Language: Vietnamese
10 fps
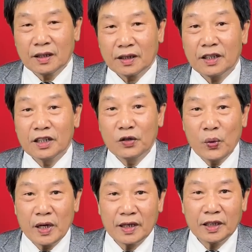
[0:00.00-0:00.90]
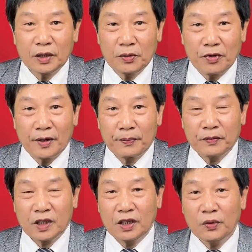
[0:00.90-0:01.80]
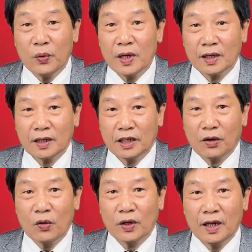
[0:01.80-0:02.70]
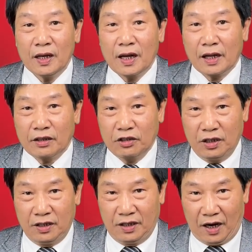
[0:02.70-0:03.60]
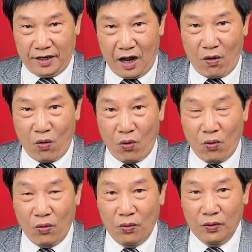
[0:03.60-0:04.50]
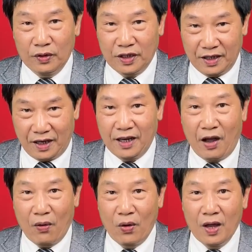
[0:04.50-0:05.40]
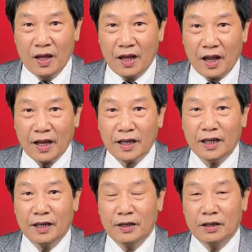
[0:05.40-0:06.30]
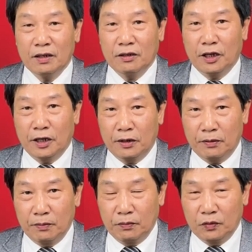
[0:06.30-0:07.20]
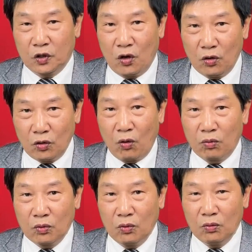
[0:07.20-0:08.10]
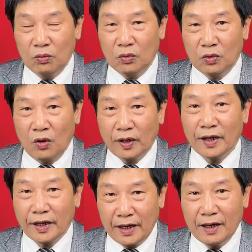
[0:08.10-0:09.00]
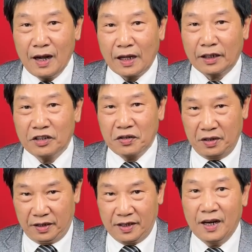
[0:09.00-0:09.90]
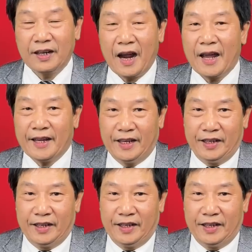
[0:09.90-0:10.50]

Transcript: cái chữ nguyên đó thưa quý vị chữ nguyên thì có nghĩa là sự khởi đầu sự khởi đầu hay thì nó cũng có cái nghĩa là cái sự sơ khai